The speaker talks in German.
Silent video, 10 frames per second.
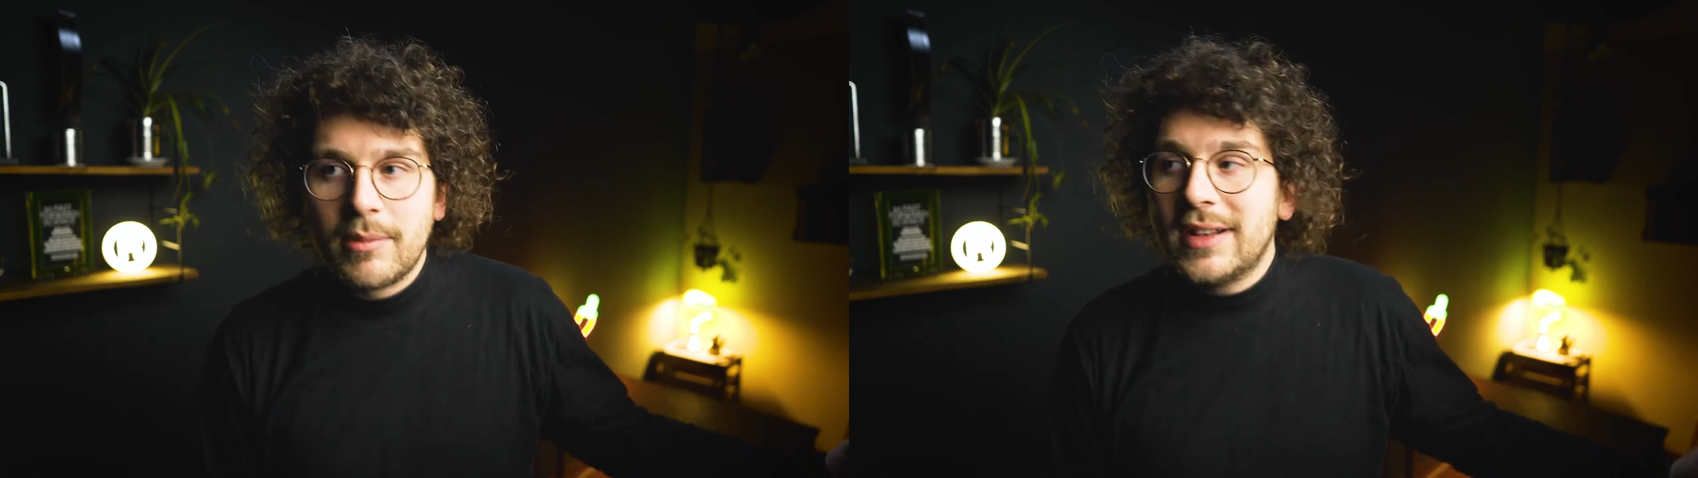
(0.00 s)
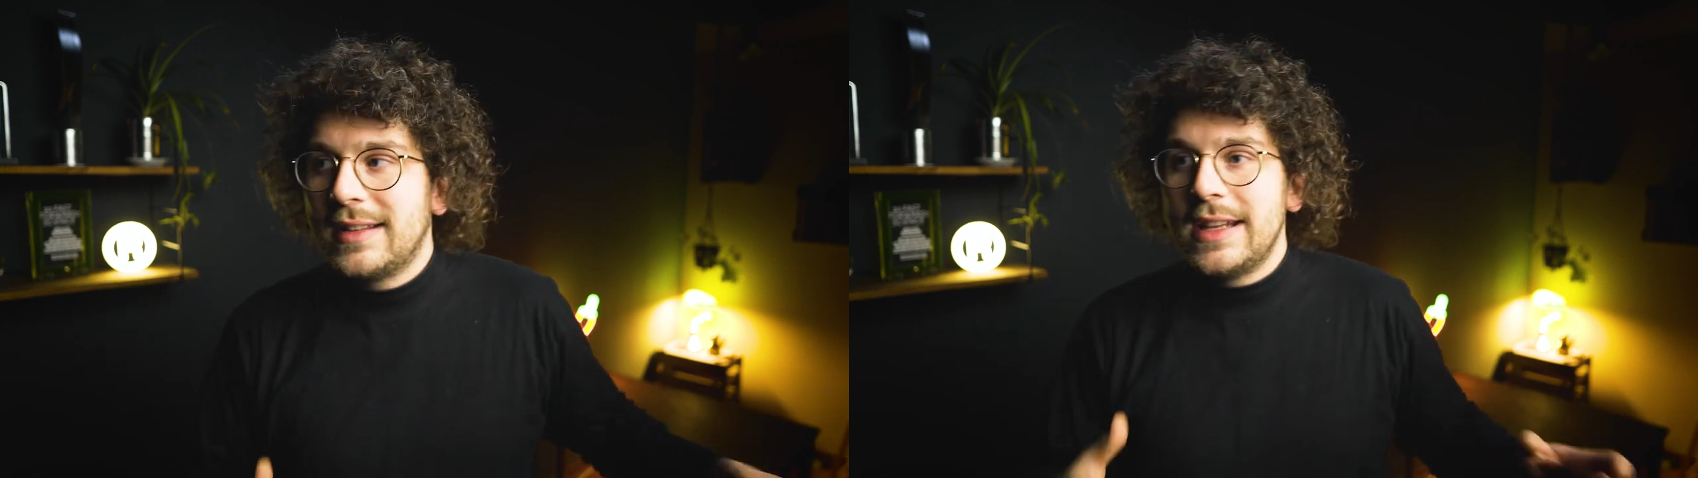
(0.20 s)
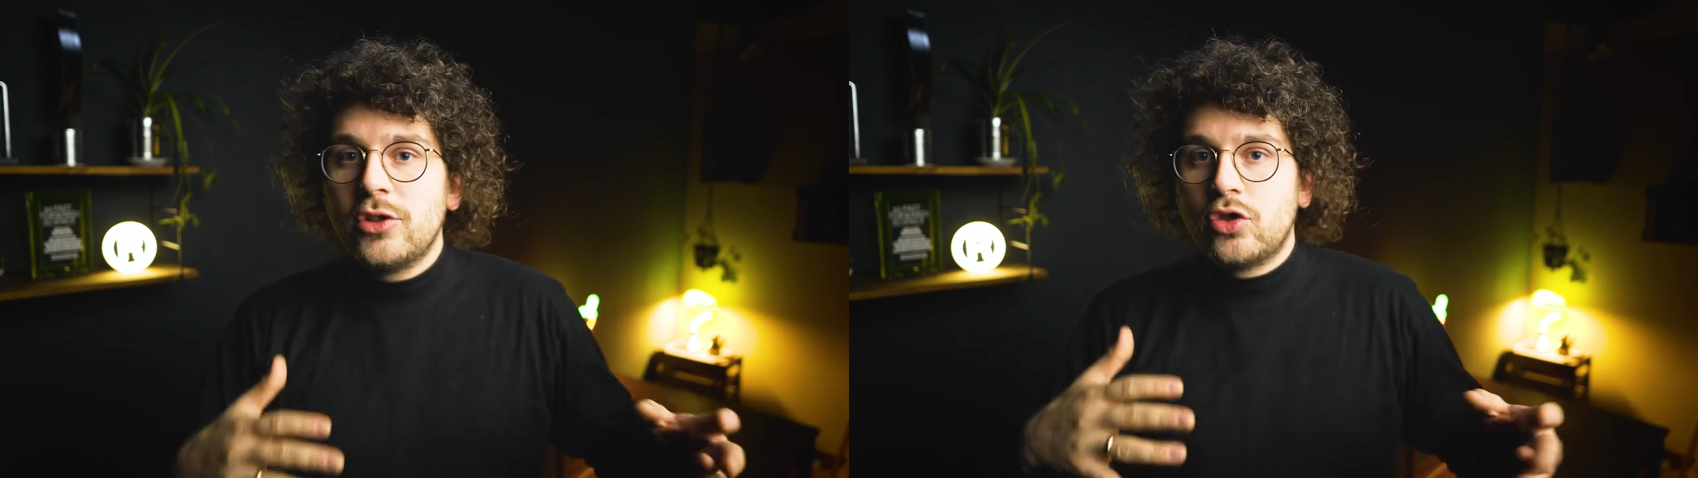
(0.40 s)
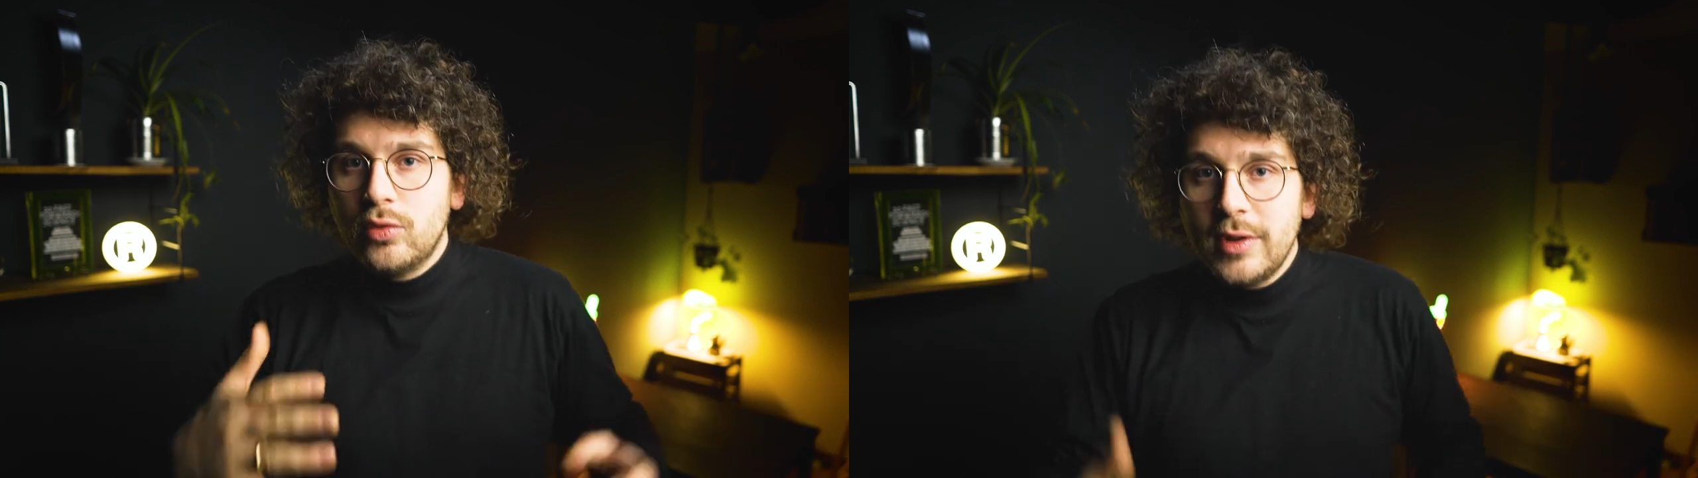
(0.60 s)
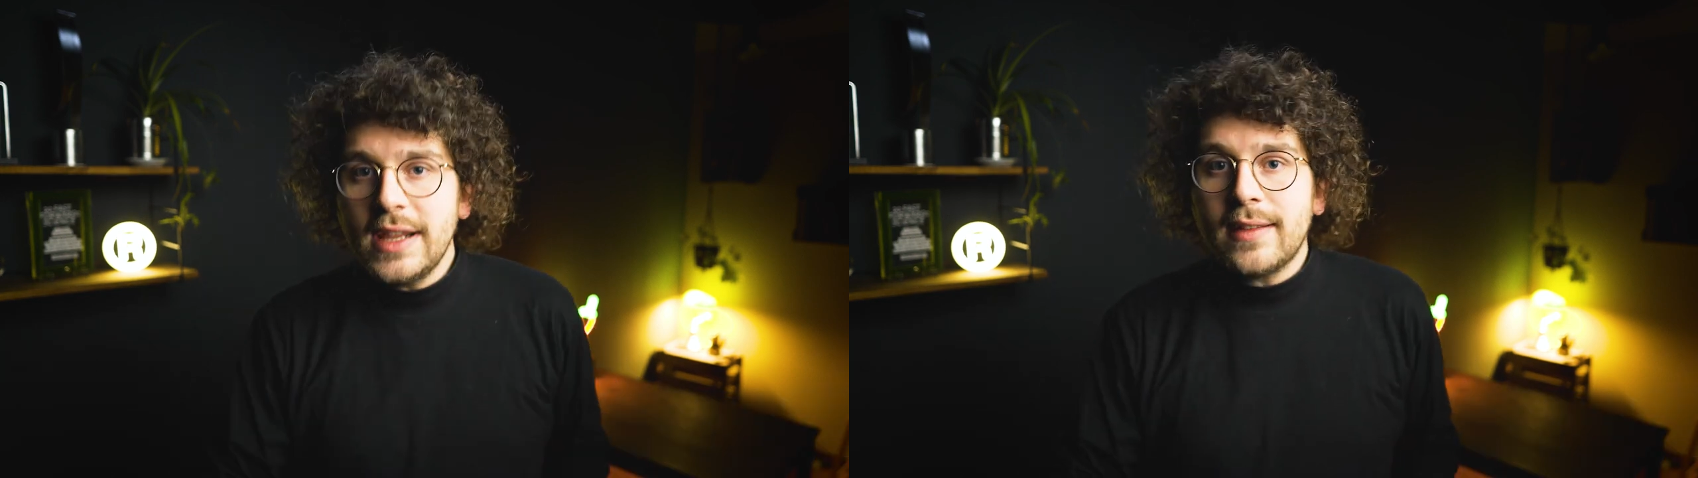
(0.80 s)
damit die
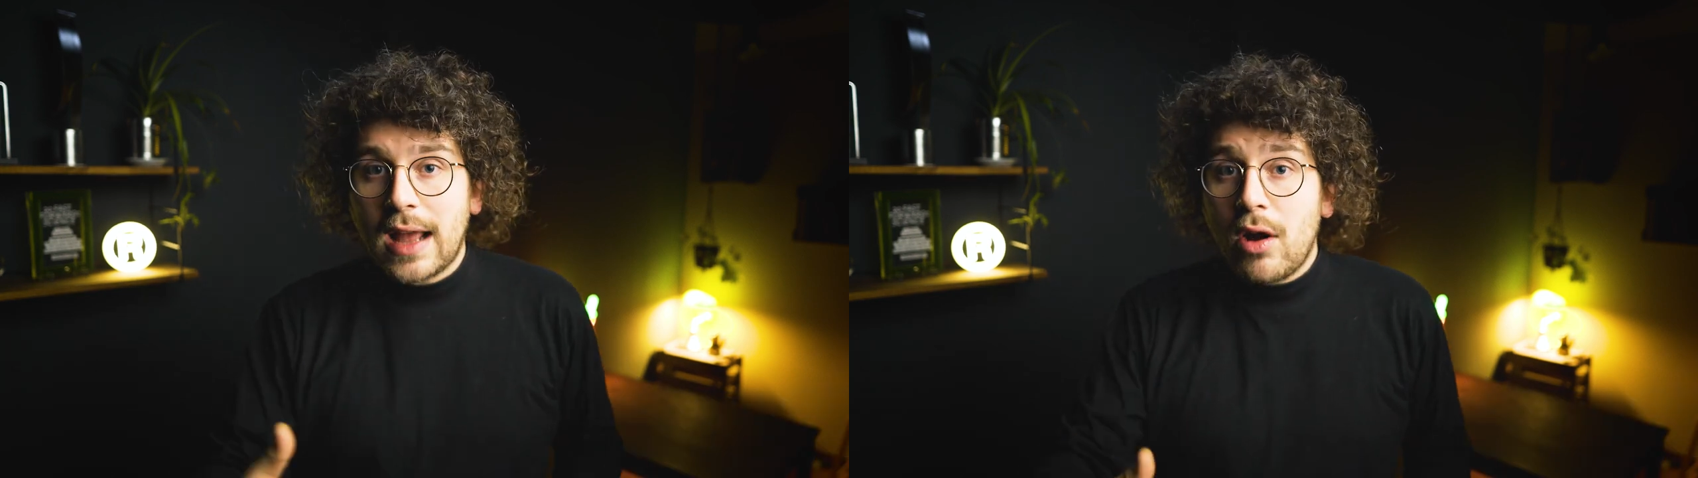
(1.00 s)
Studis